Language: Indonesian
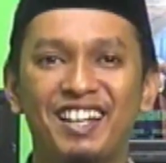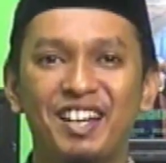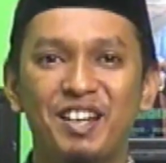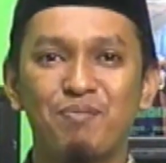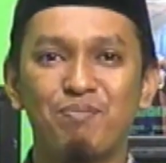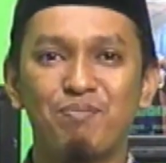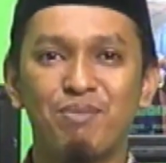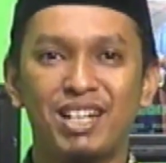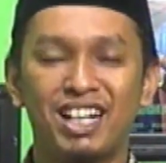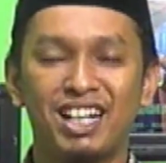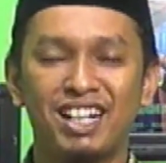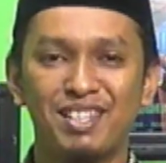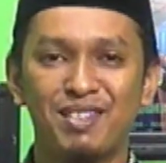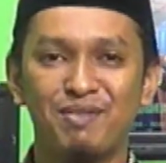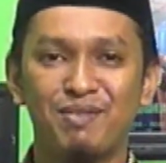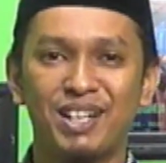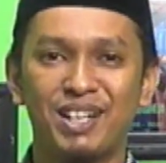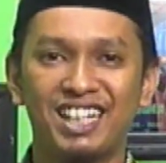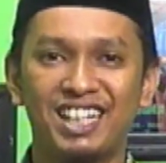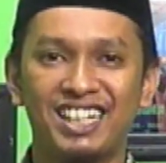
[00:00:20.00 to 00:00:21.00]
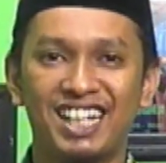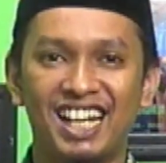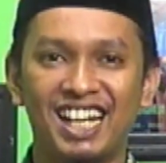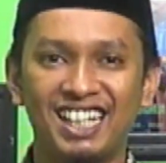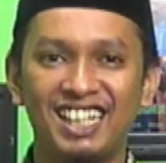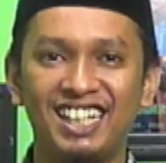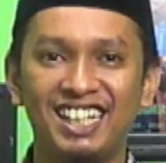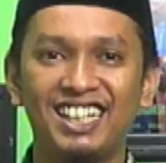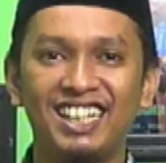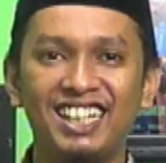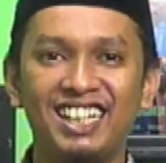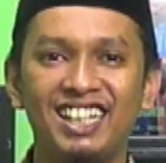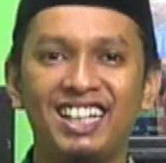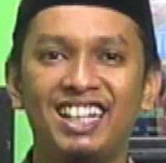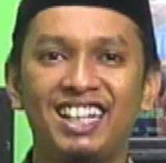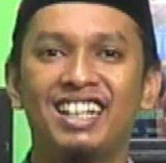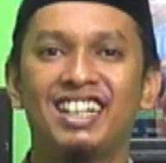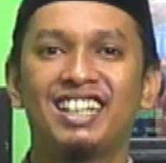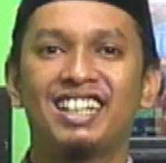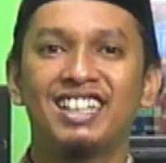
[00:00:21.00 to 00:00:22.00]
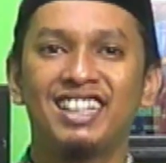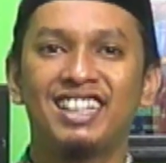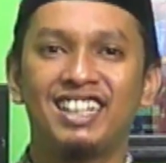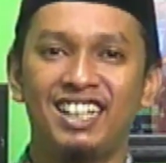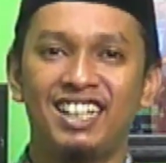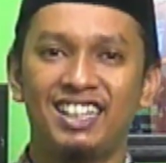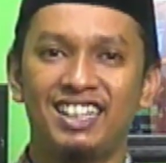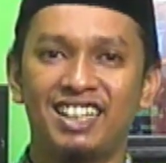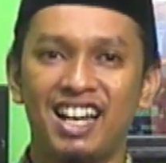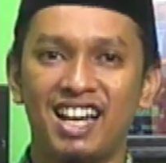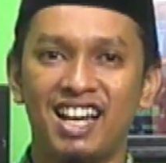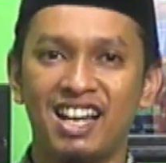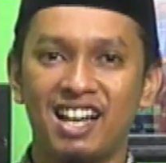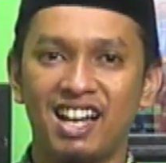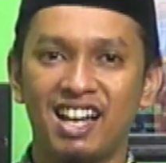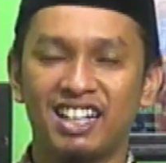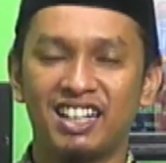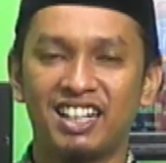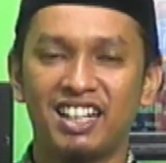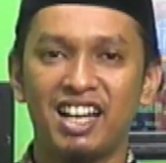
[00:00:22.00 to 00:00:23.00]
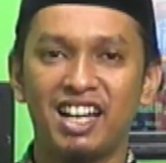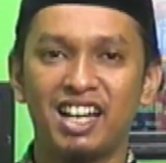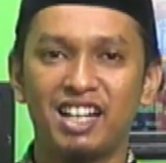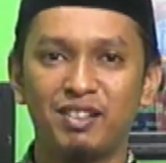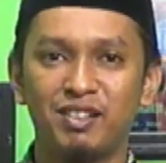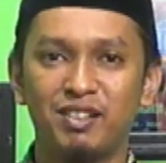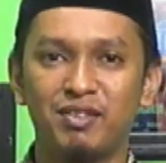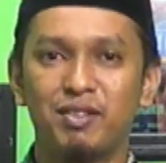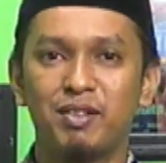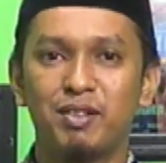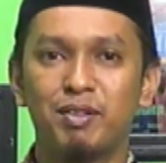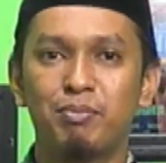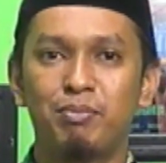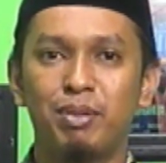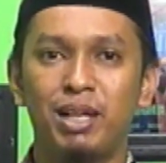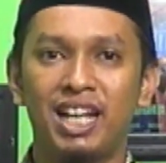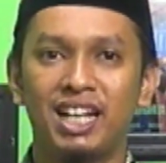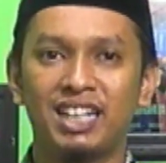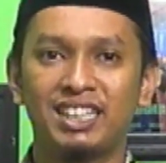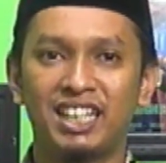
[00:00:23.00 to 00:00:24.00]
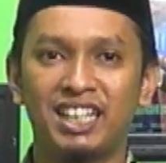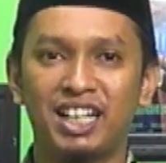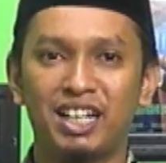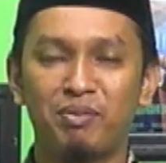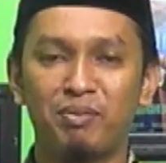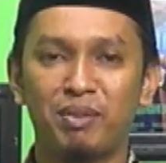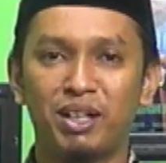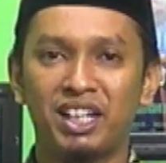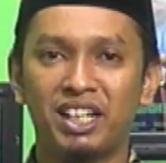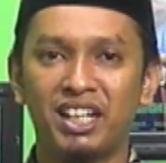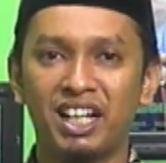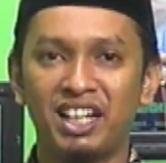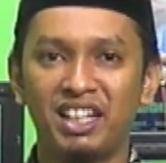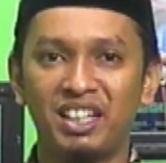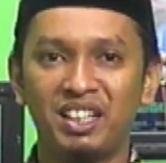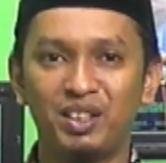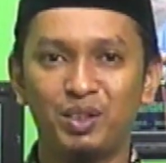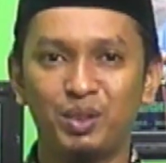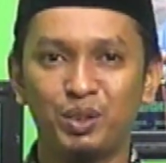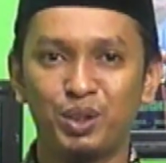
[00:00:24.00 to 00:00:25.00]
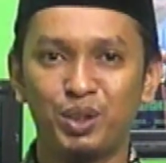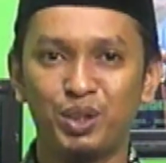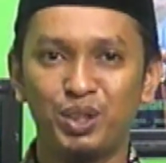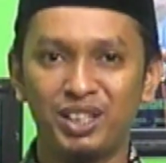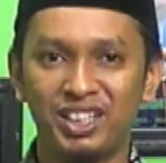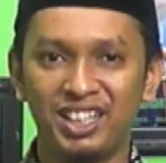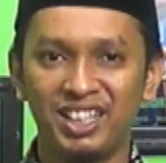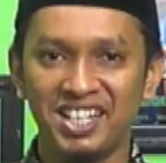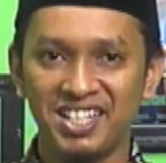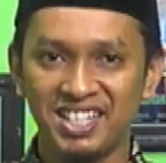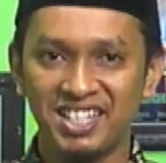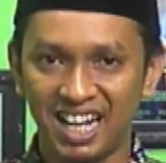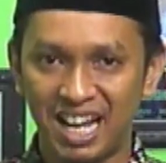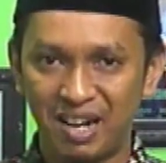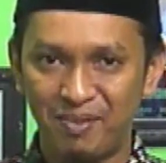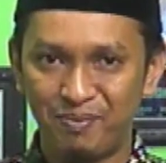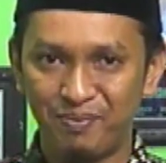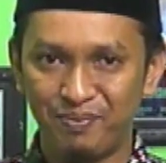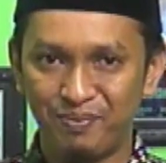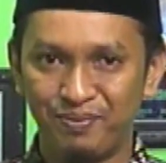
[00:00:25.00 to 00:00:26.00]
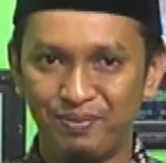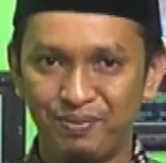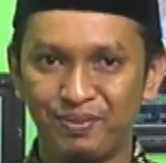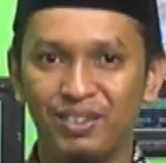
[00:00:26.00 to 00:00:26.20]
Pada kesempatan kali ini kita akan belajar mengenai rukun Islam.